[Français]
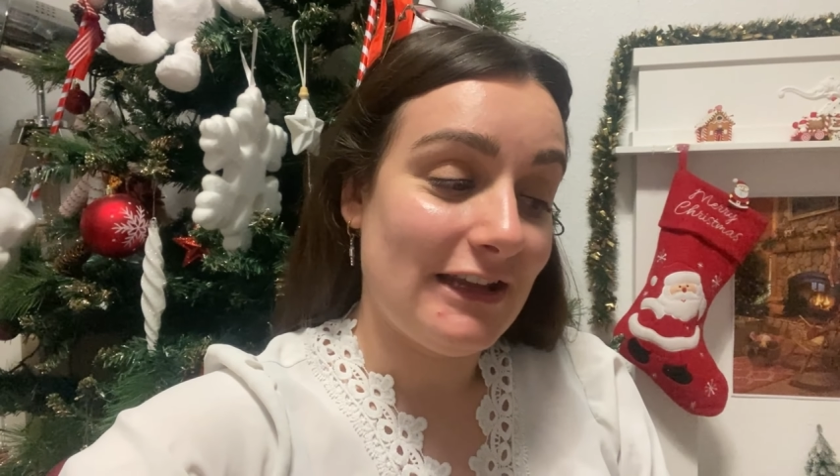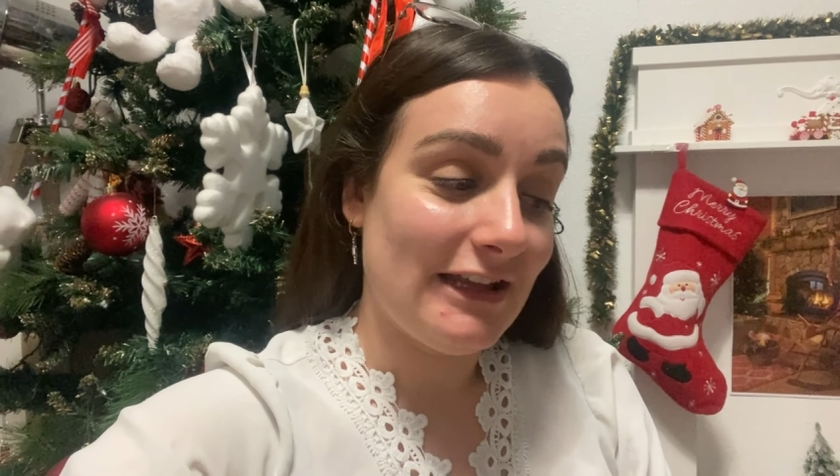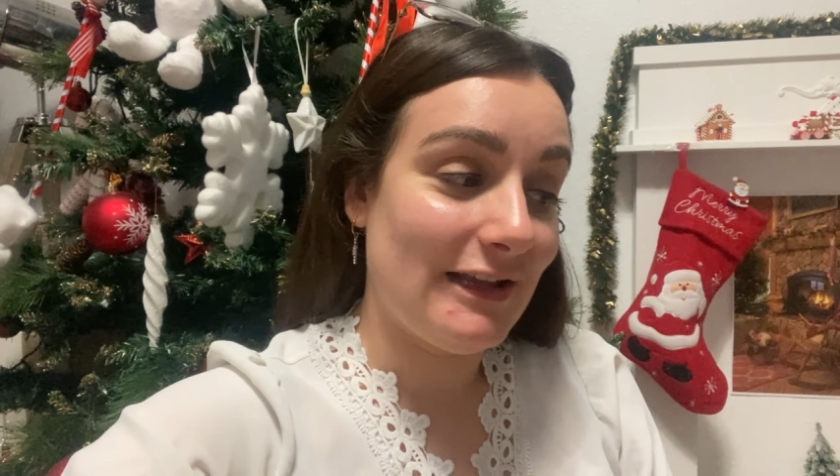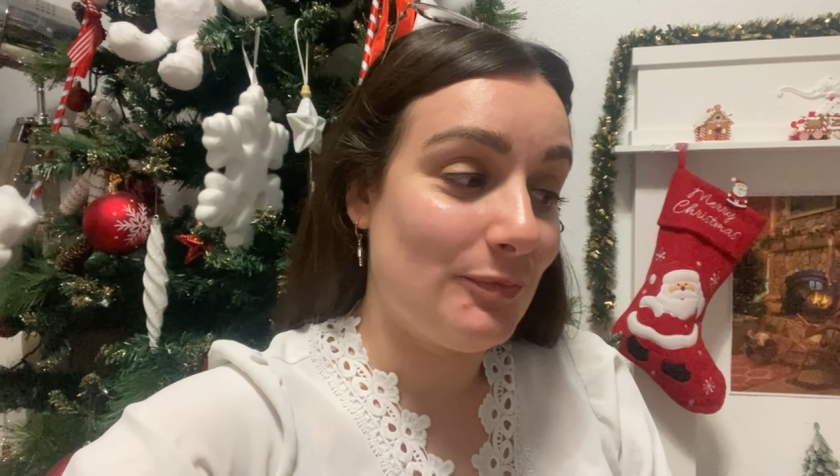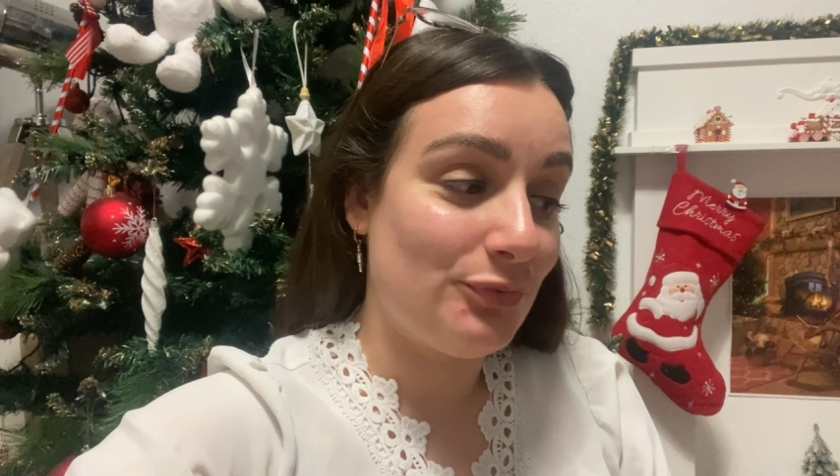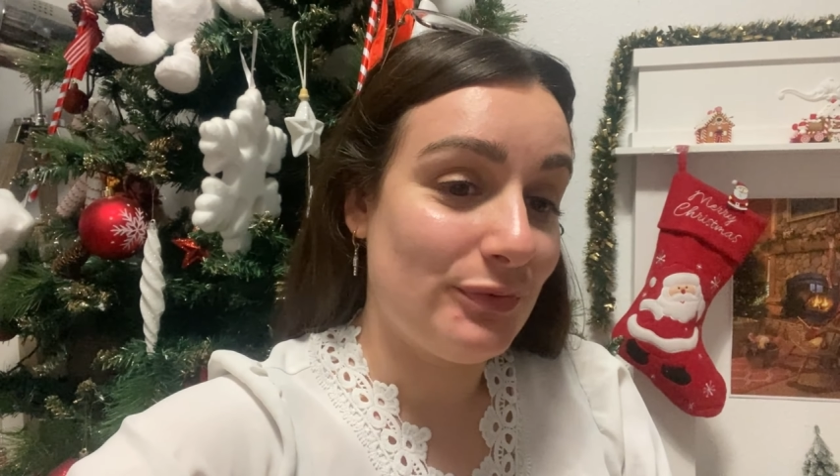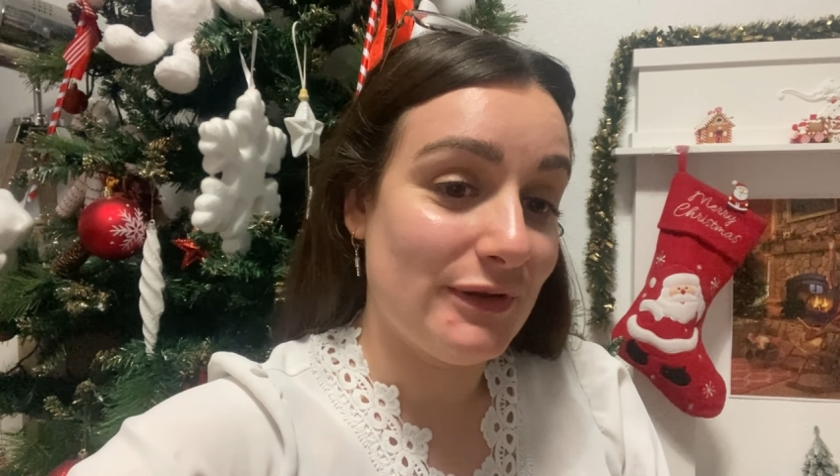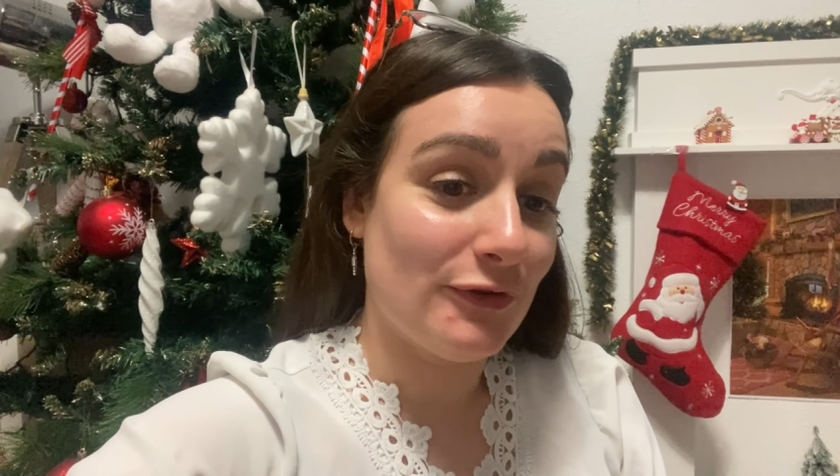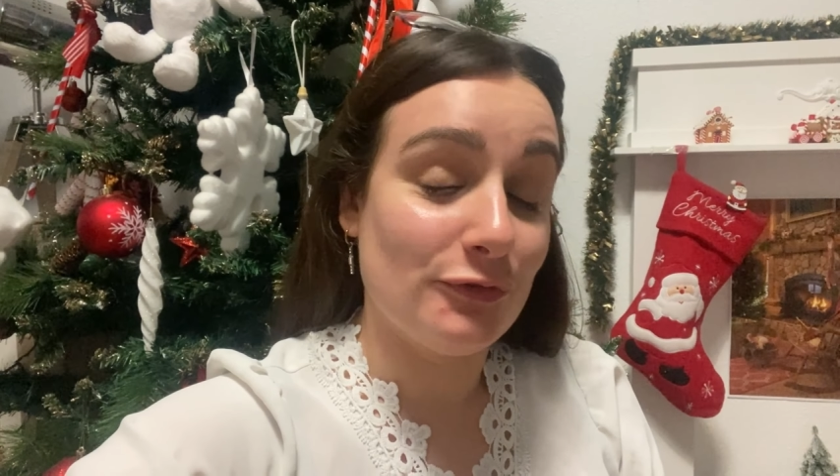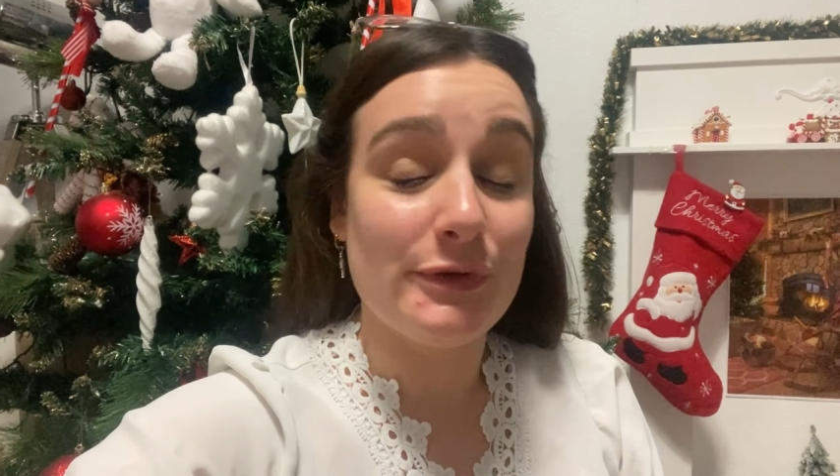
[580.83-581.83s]
Et puis,
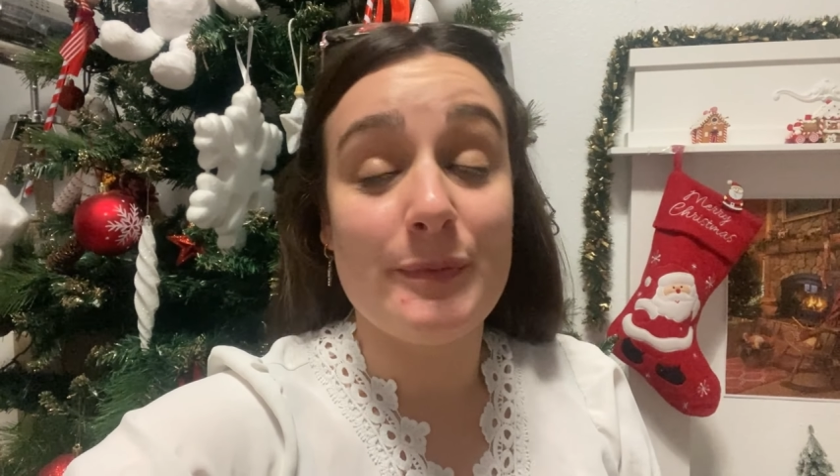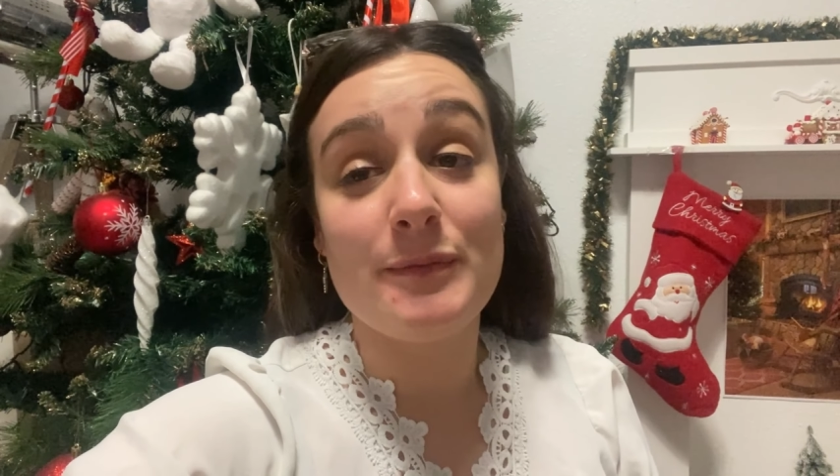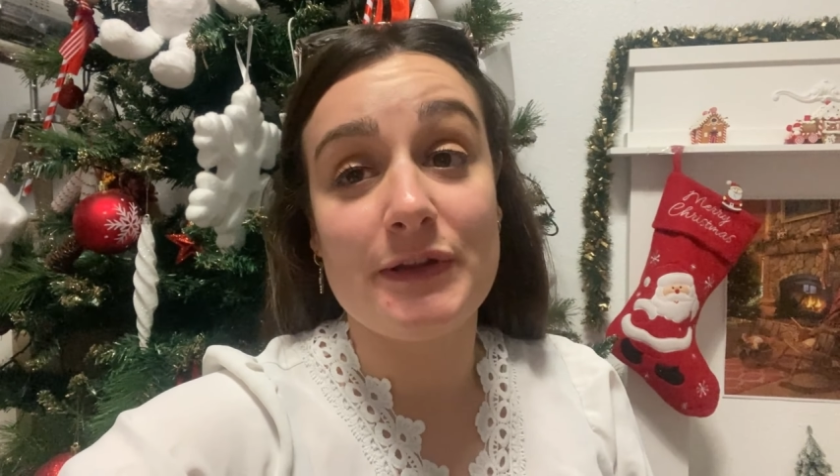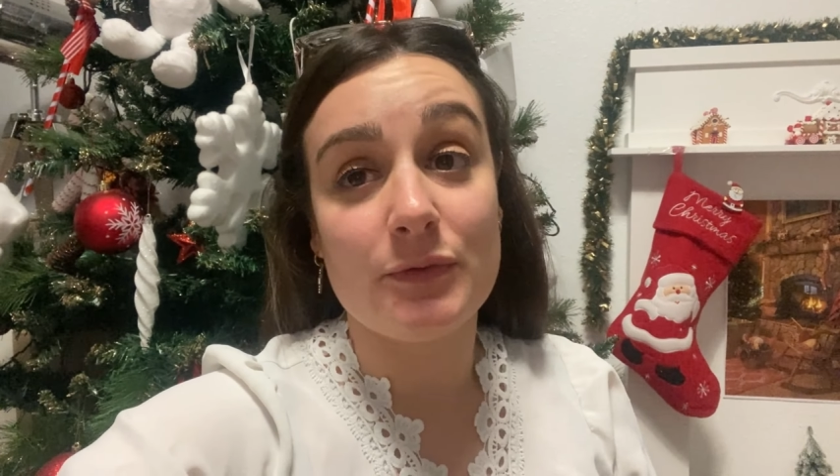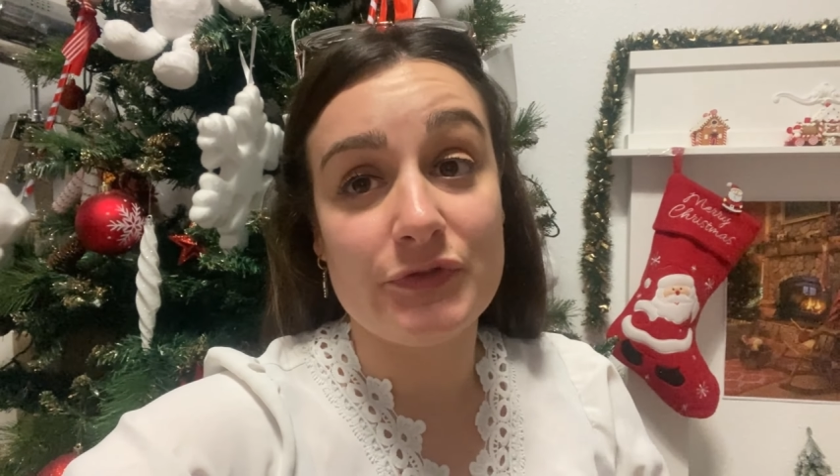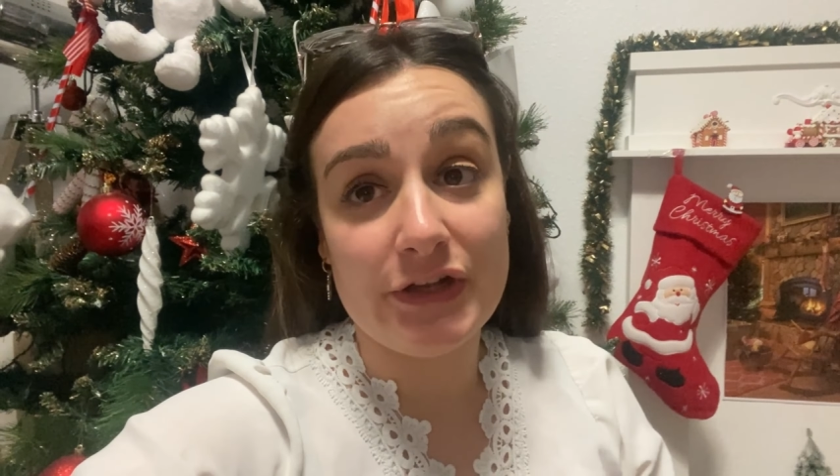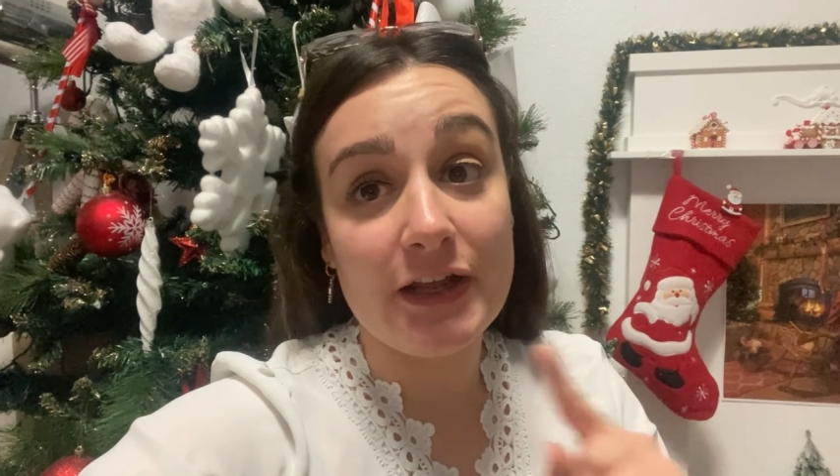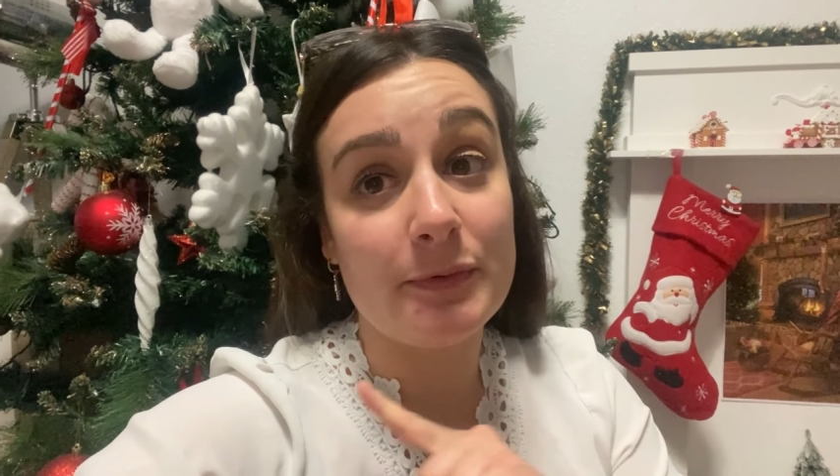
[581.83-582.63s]
euh, n'oubliez pas de mettre un petit like